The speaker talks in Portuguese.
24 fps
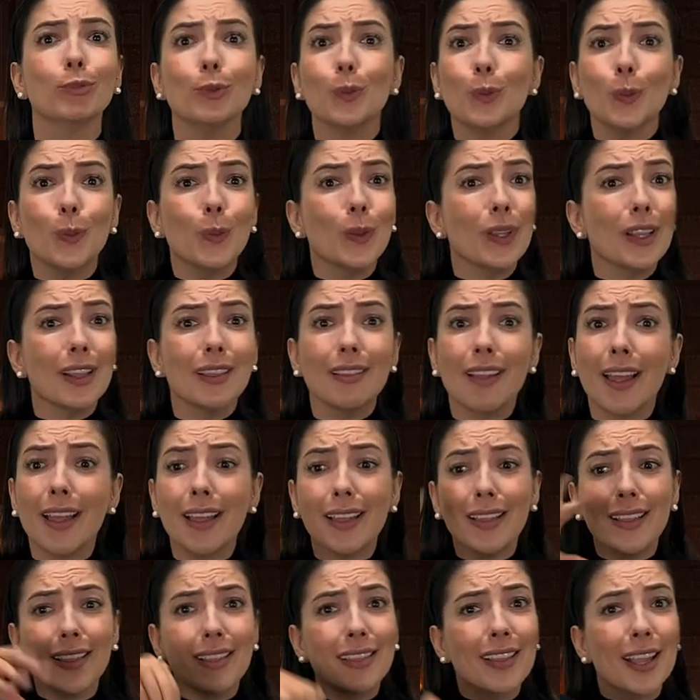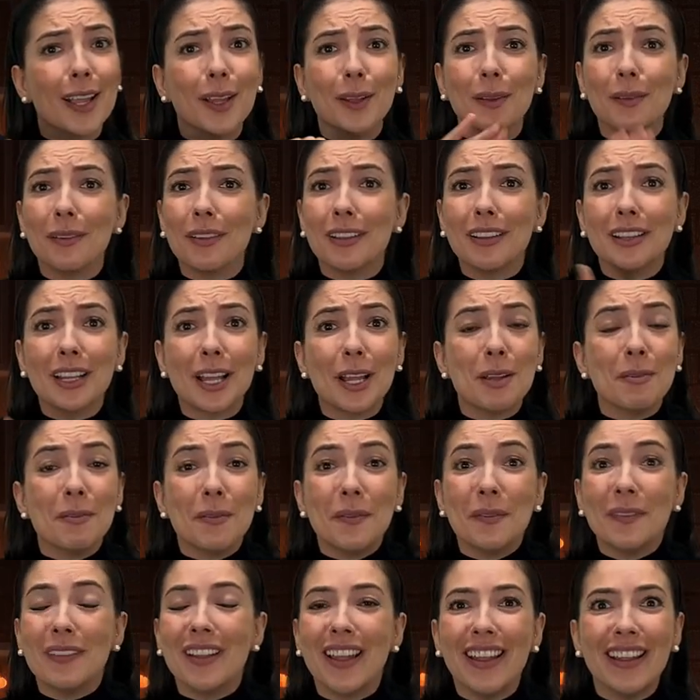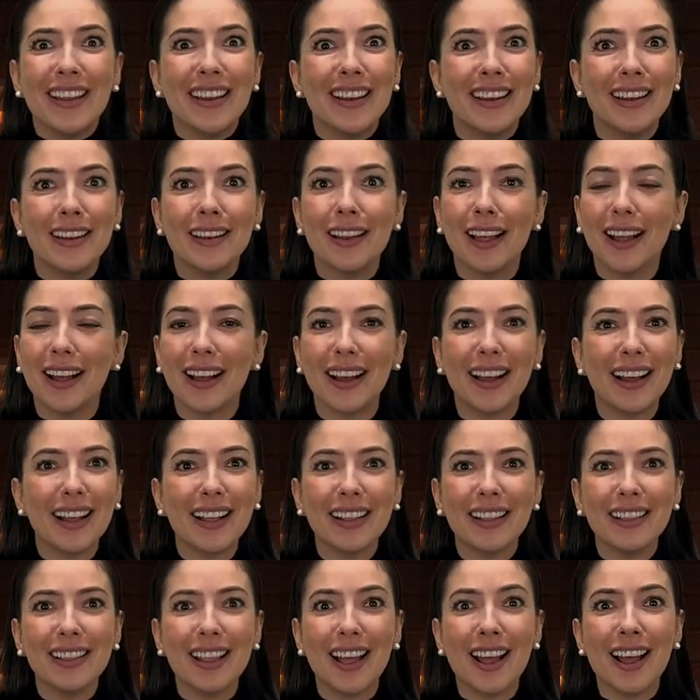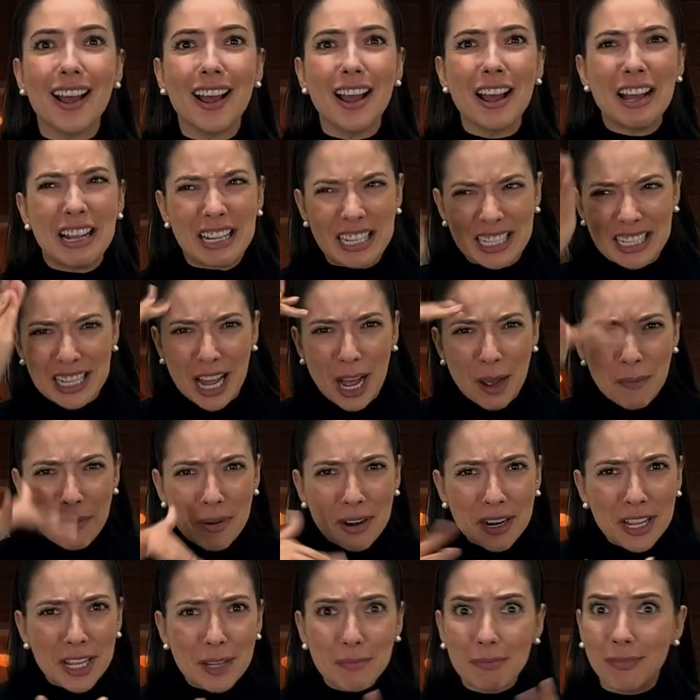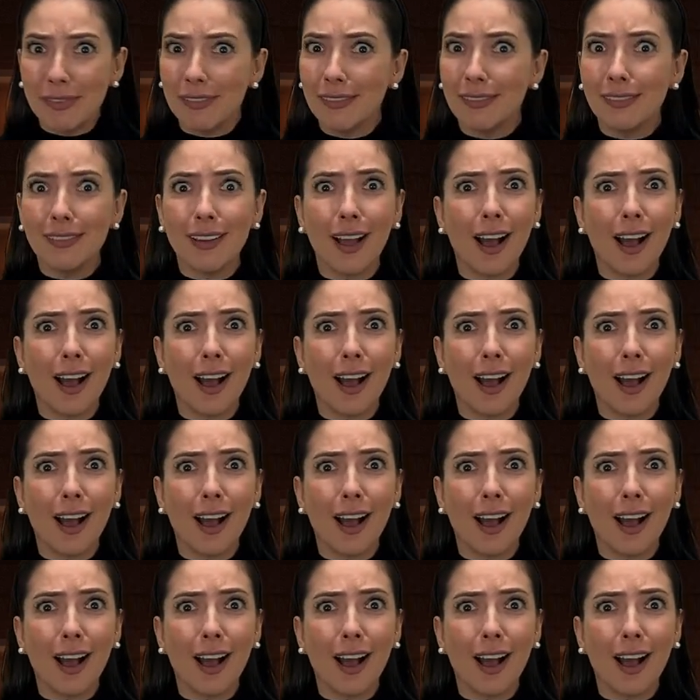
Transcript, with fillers: tem essa limitação comunicacional. Muitas não têm intérprete.